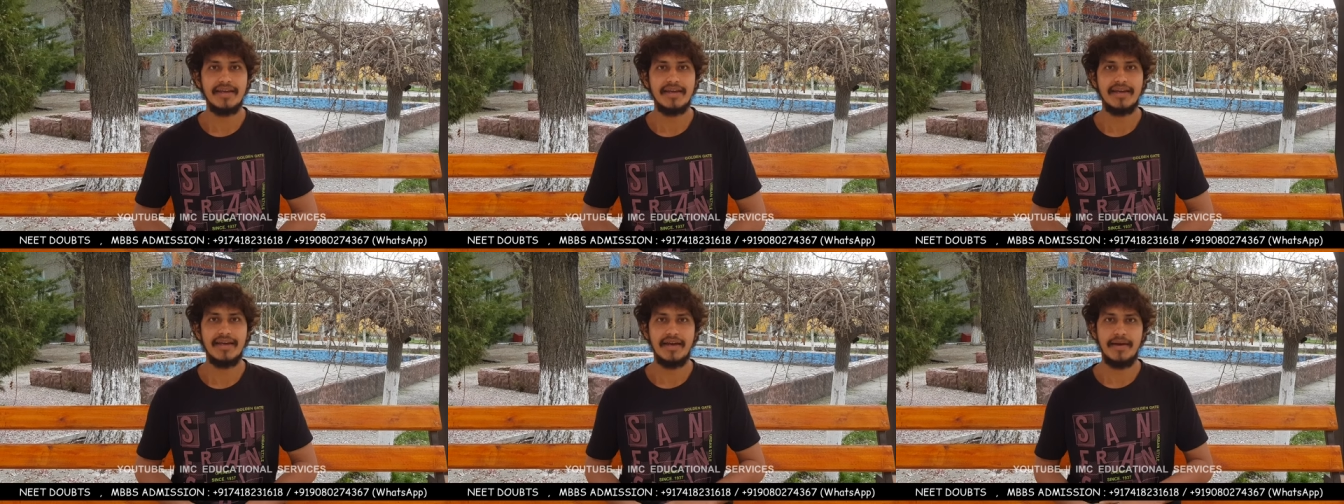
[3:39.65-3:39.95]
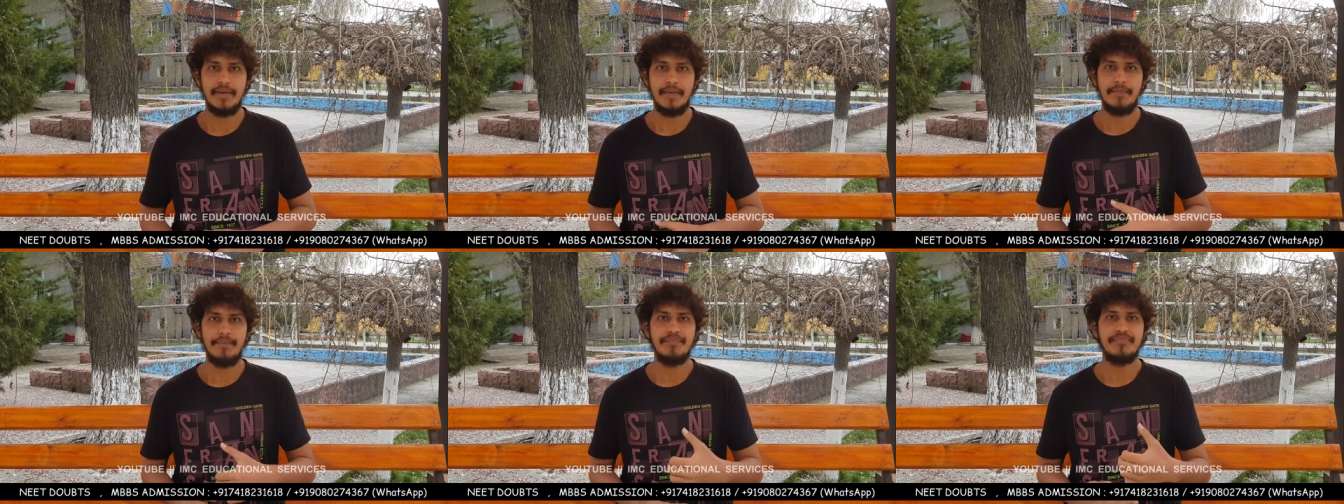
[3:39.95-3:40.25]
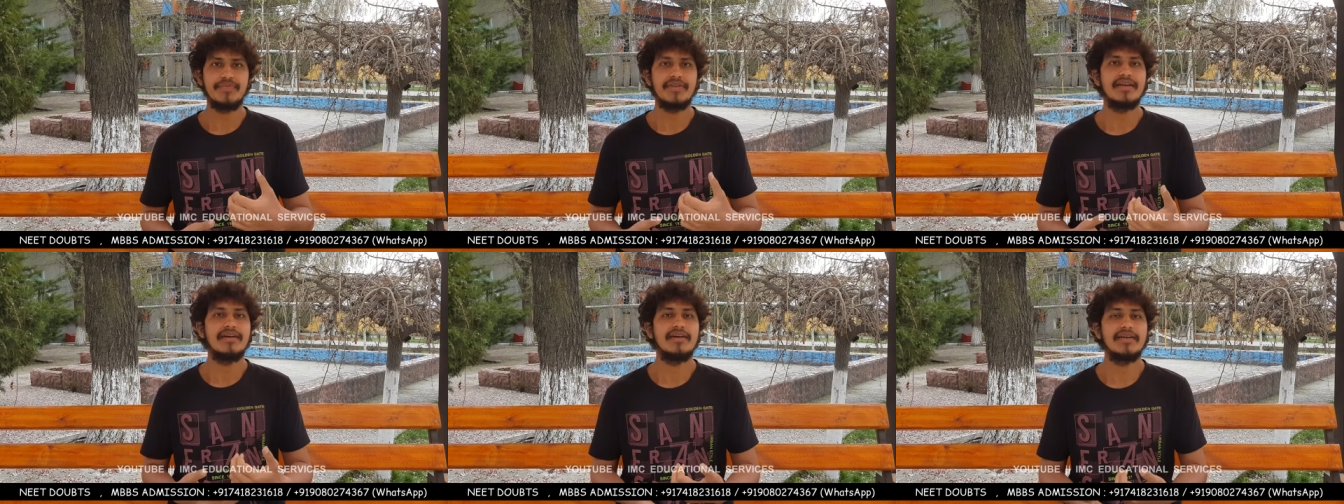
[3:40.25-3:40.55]

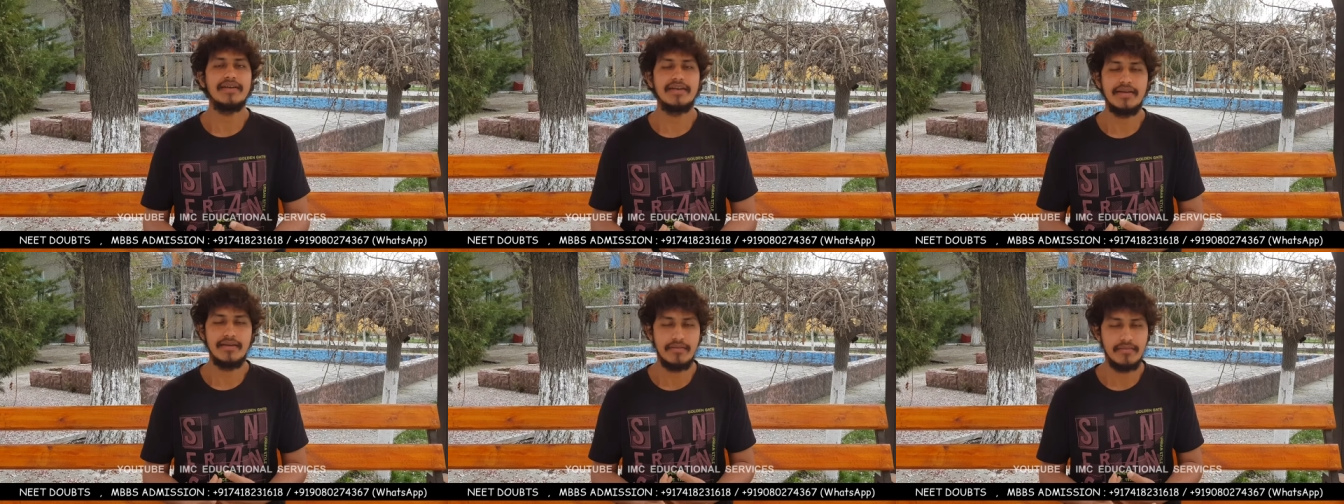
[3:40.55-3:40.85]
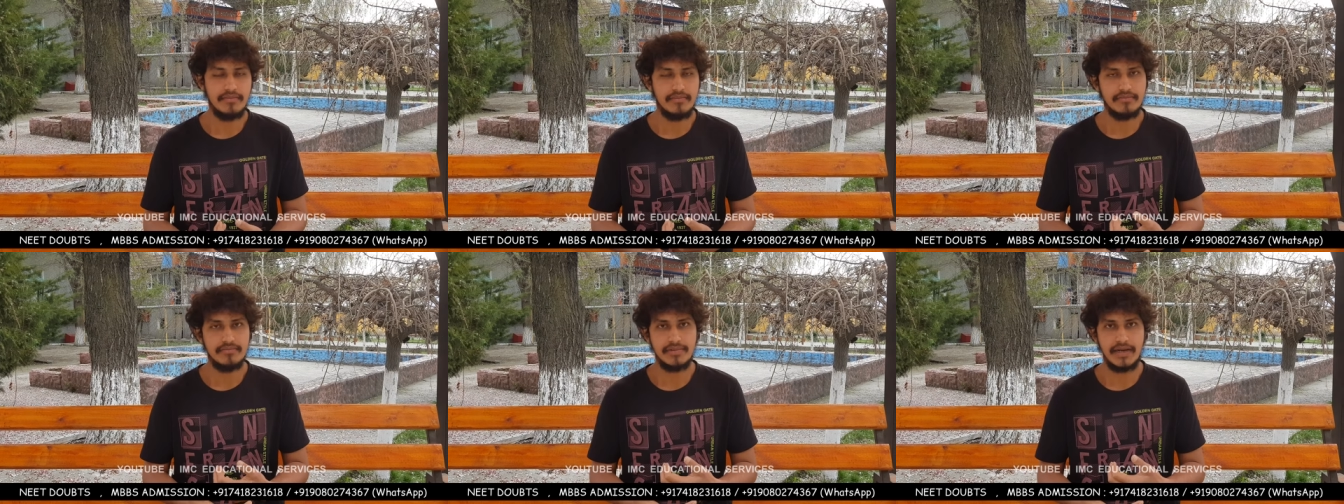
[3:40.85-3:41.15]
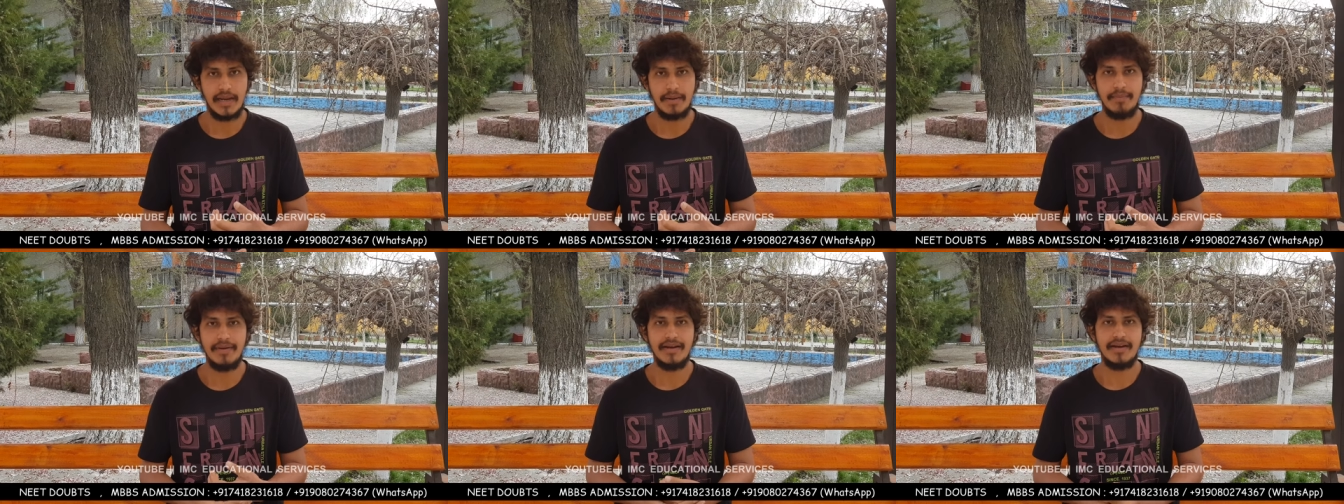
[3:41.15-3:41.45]

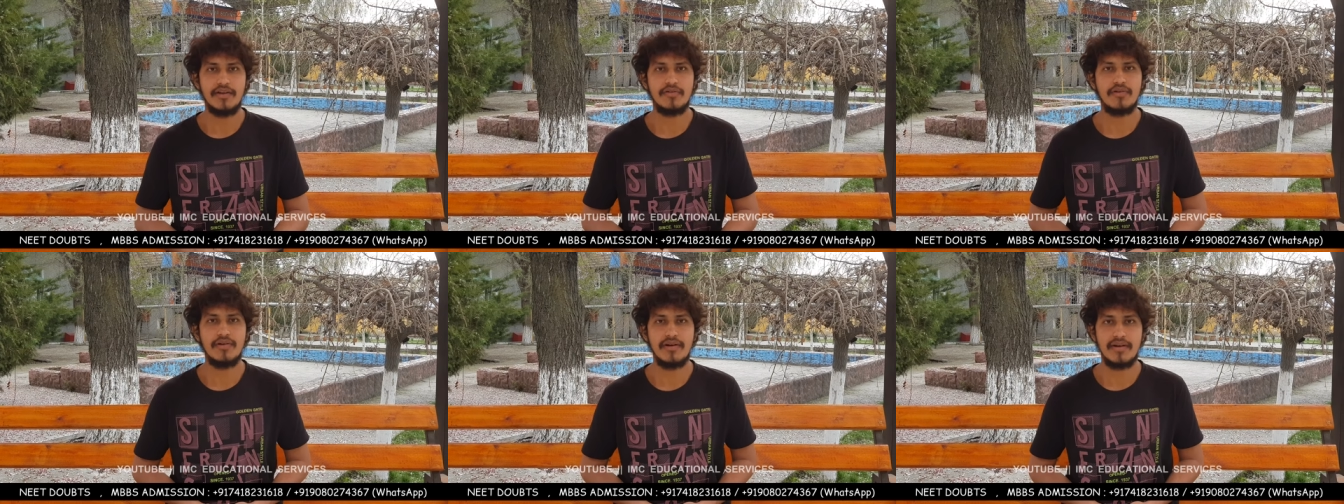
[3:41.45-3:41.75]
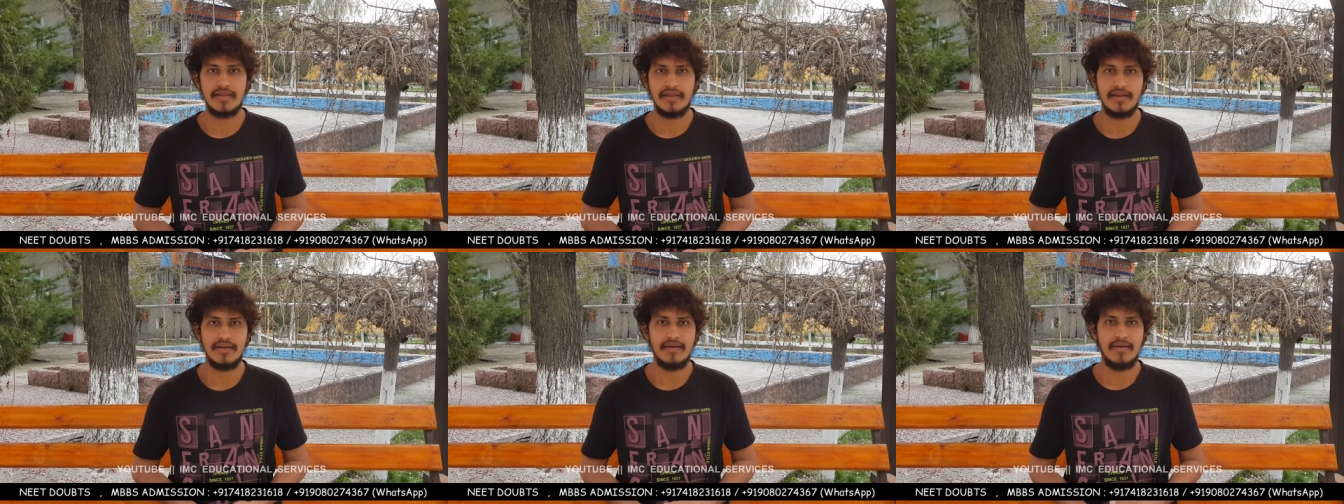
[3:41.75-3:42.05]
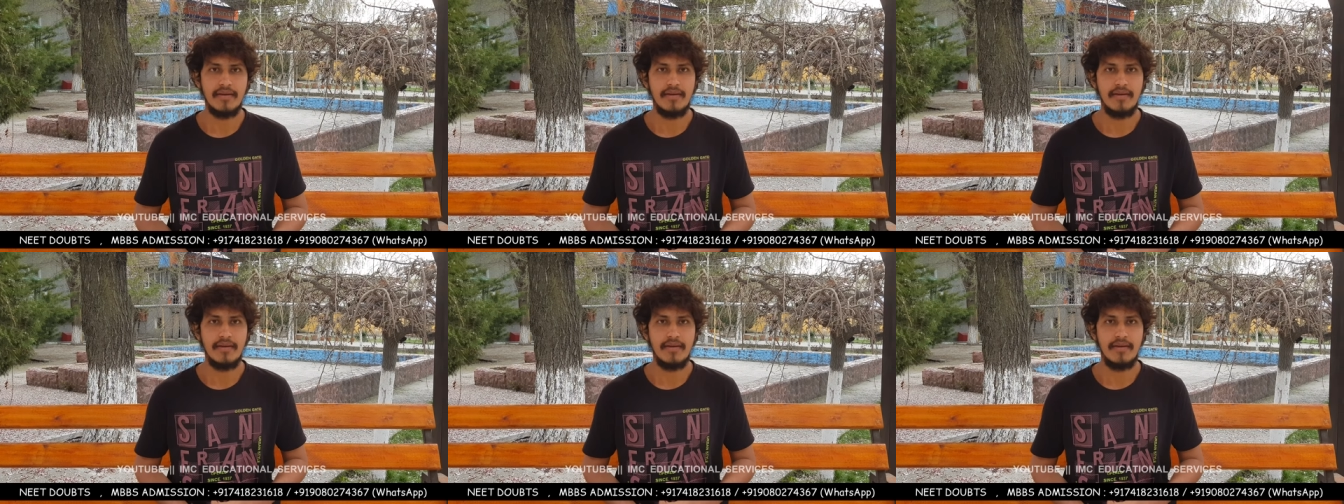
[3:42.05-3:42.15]
நீங்கள் ஐ மீன் என்ன சொல்கிறது